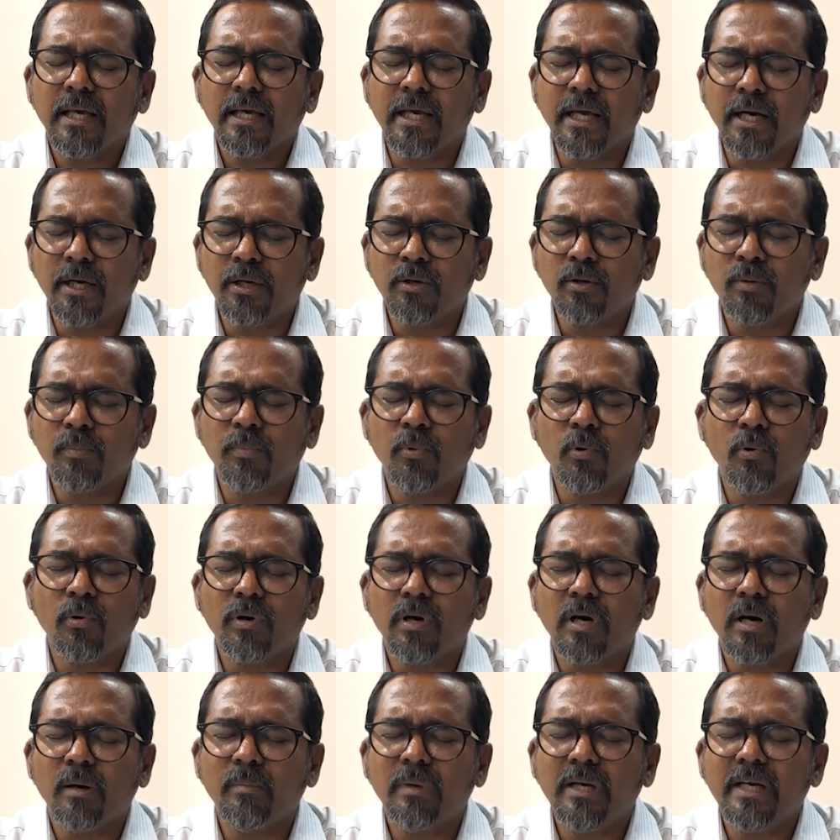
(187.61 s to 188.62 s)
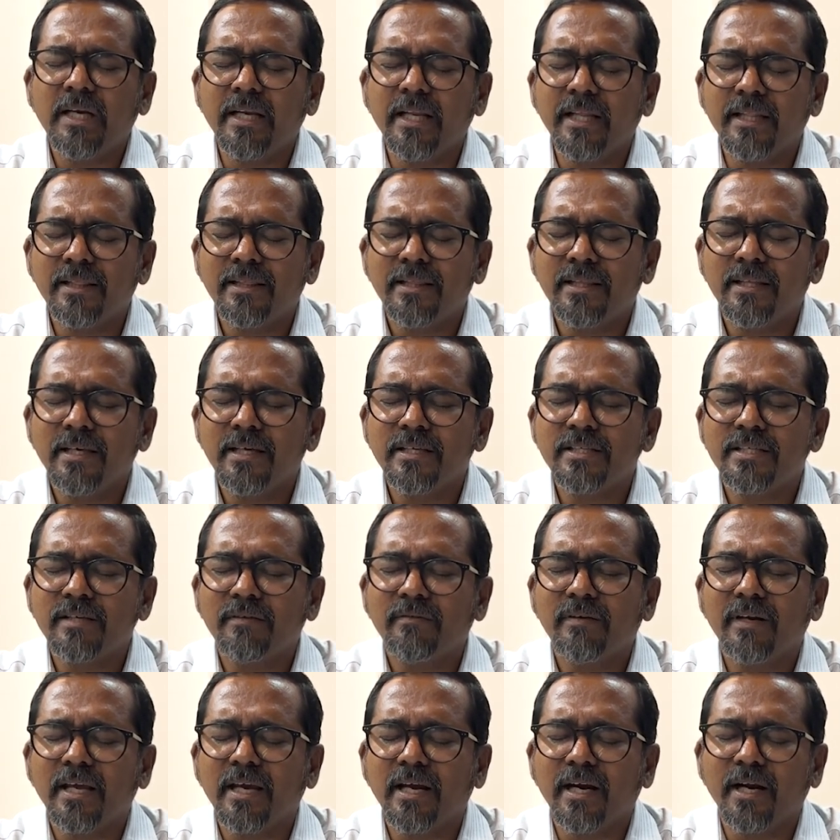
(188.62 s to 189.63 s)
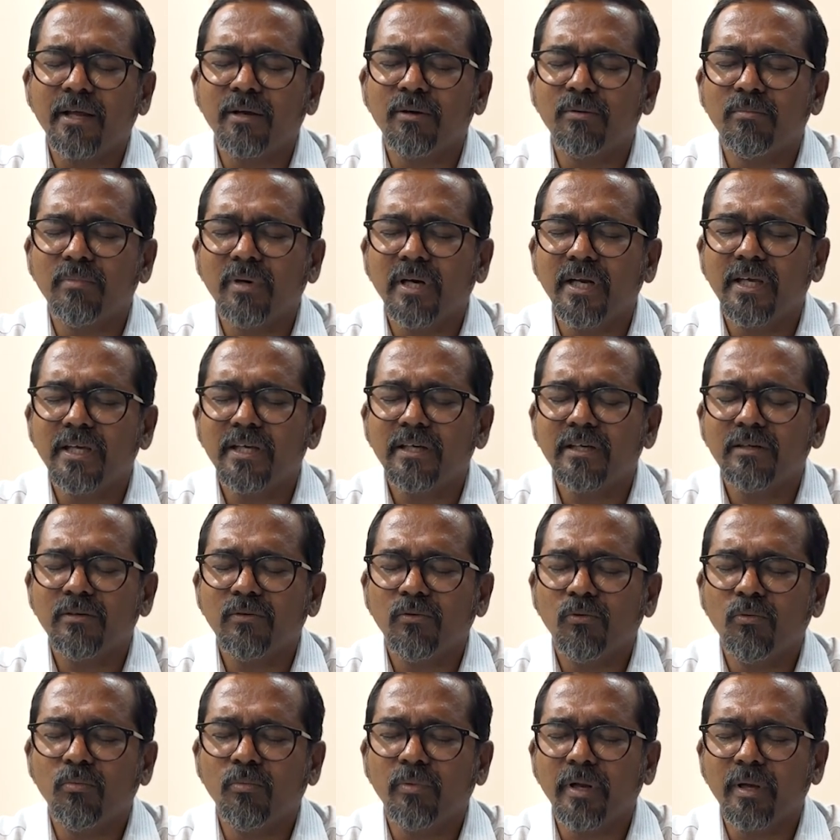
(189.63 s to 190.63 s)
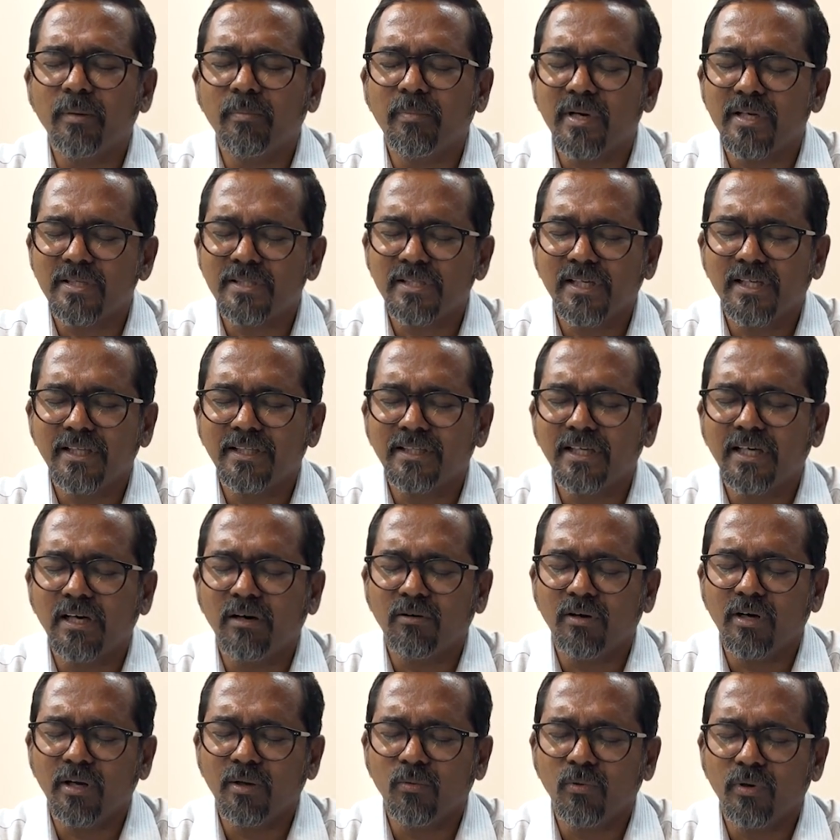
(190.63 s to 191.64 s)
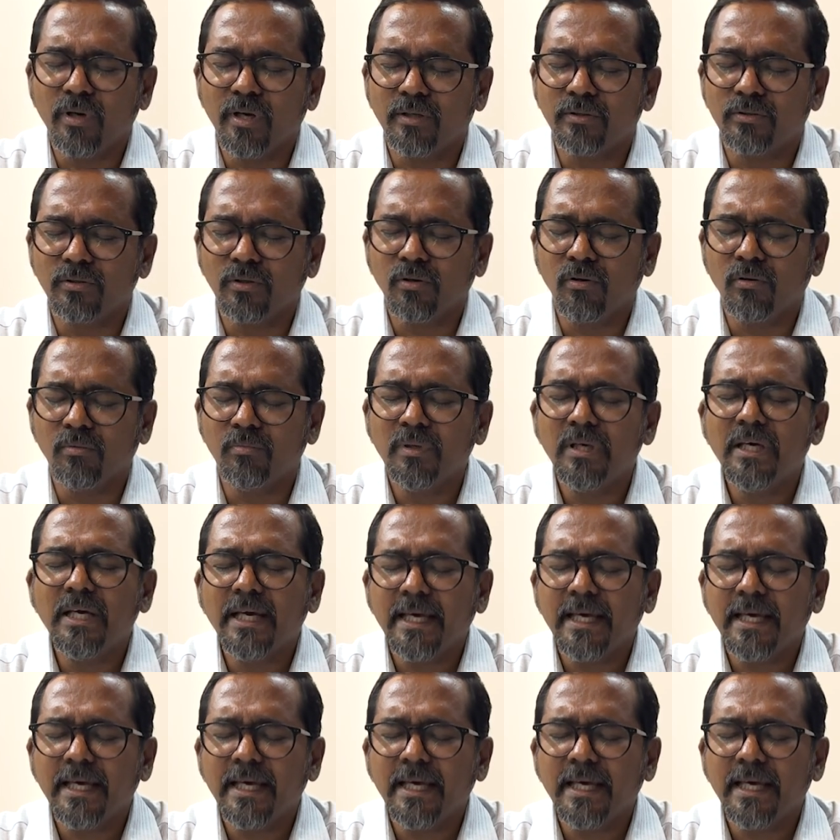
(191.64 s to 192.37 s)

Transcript: கெட்டு போகாமல் நித்திய ஜீவனை அடையும்படிக்கு உங்களுடைய பிரசன்னத்துக்கு அவர்களை உயர்த்துகிறோம்